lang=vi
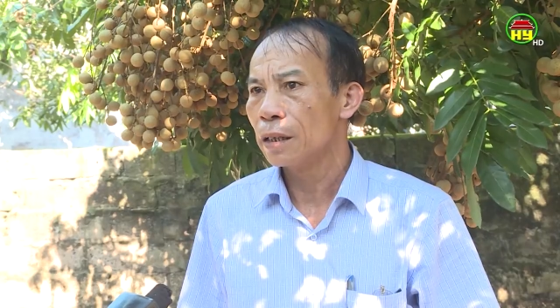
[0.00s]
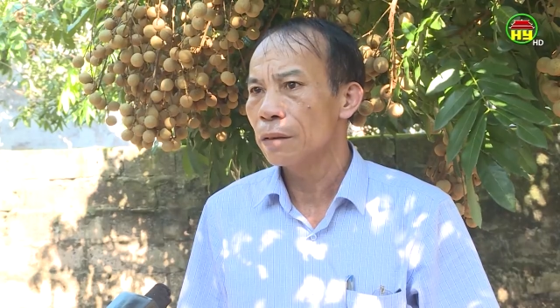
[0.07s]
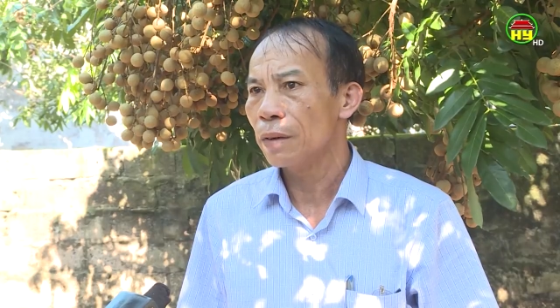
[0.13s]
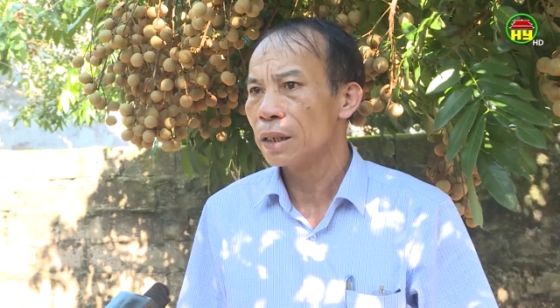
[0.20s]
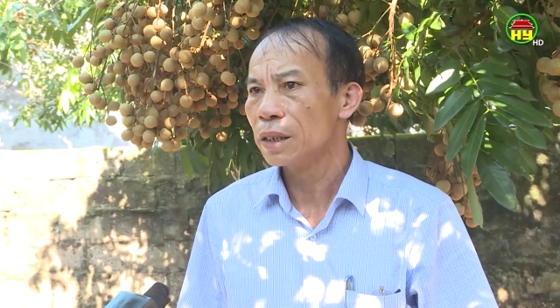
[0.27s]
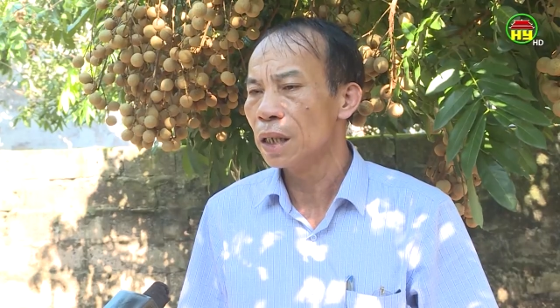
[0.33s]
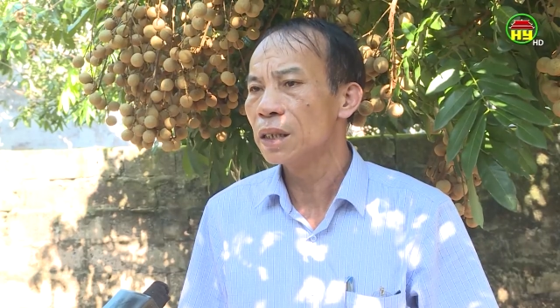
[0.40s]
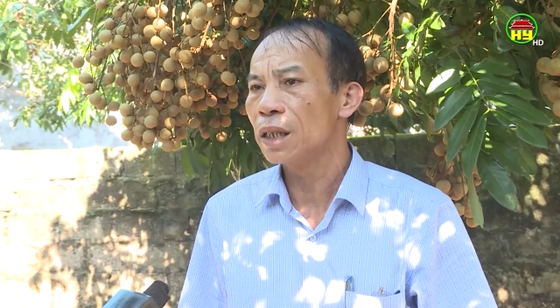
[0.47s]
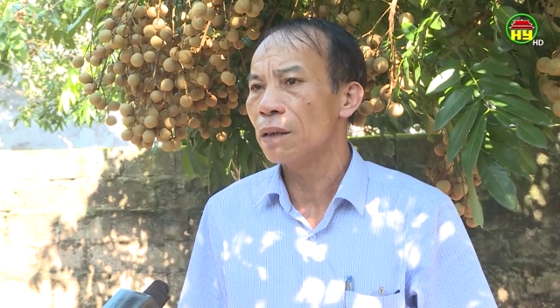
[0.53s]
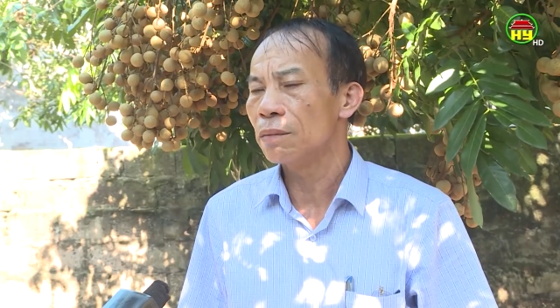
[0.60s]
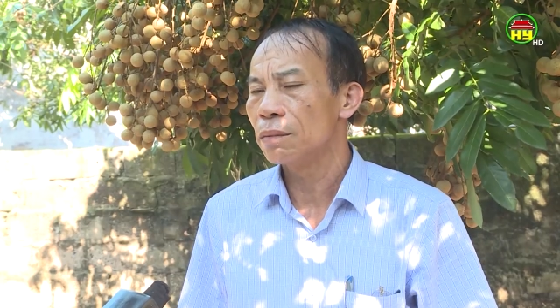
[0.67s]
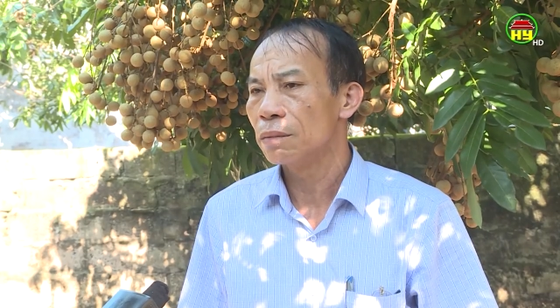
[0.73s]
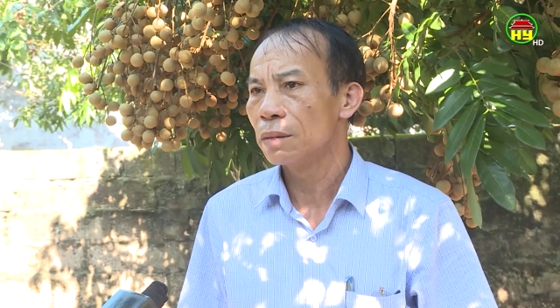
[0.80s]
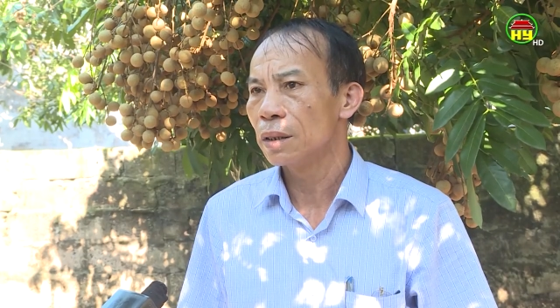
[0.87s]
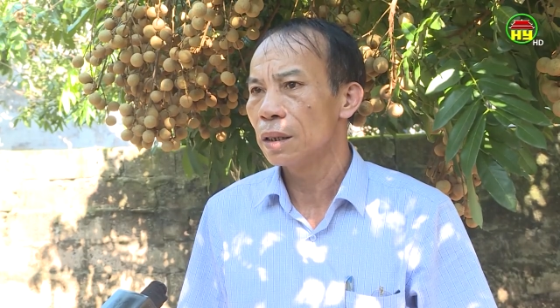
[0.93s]
và nhân
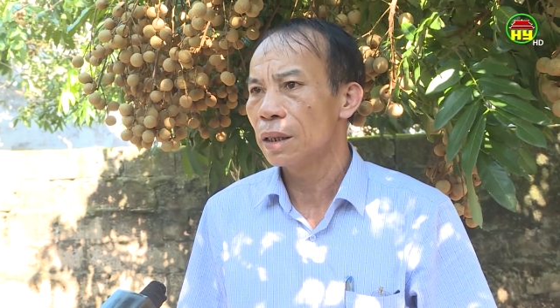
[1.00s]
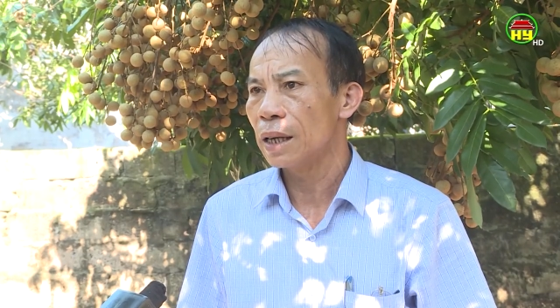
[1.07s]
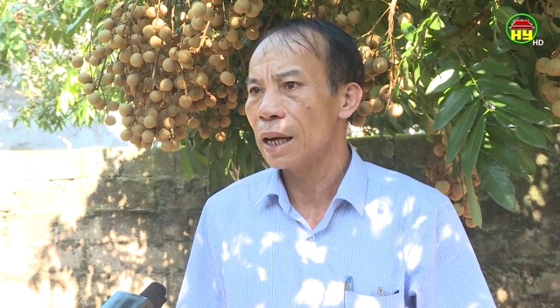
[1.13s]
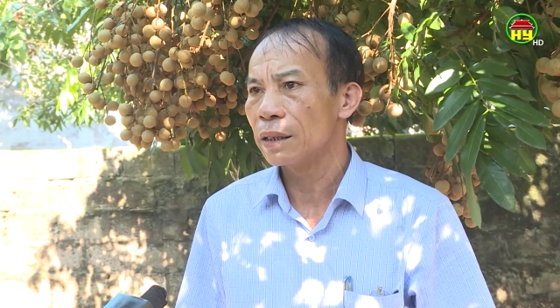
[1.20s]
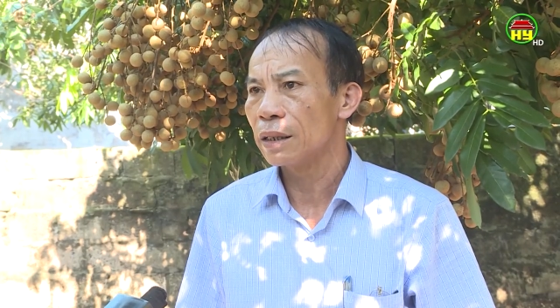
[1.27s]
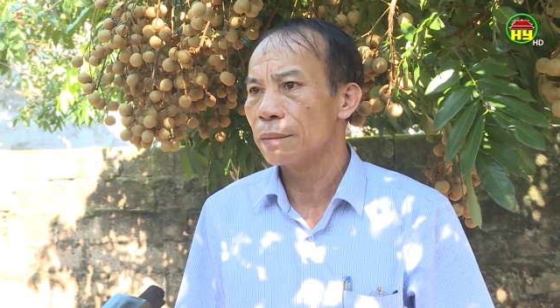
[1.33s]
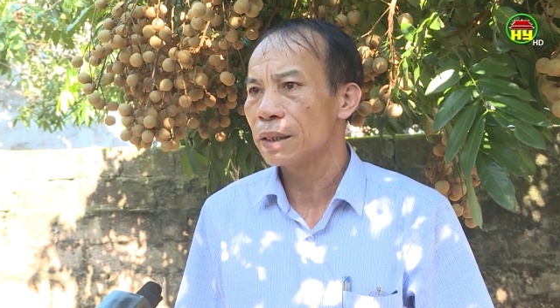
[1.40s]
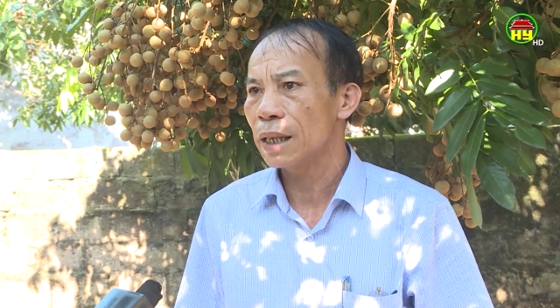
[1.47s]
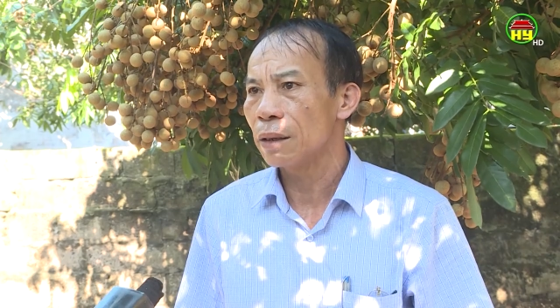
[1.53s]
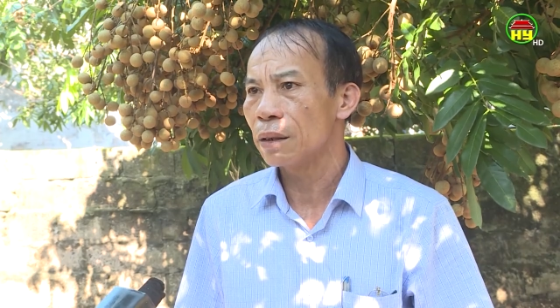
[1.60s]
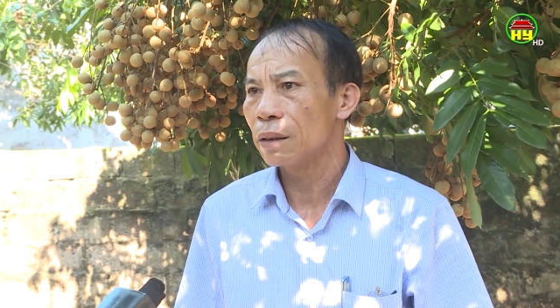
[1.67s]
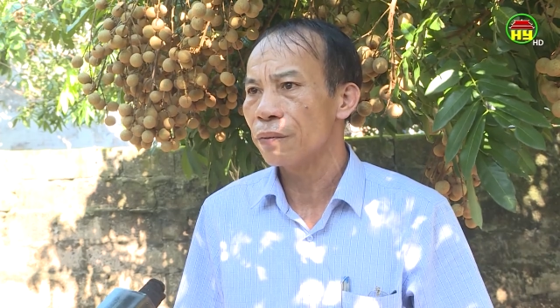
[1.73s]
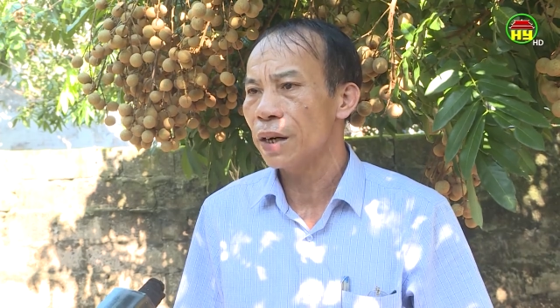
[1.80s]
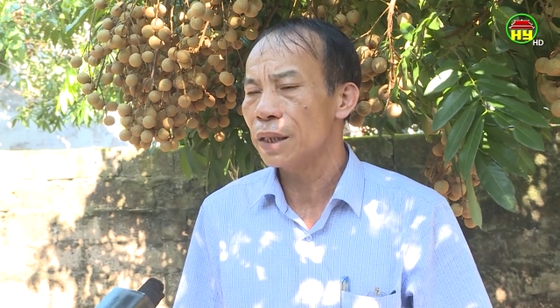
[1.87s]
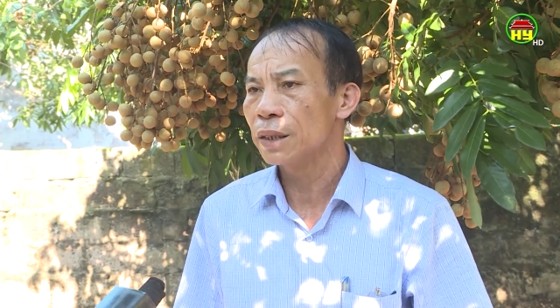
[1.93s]
rộng để làm sao
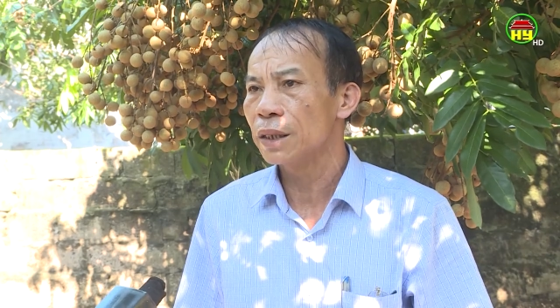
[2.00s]
là phát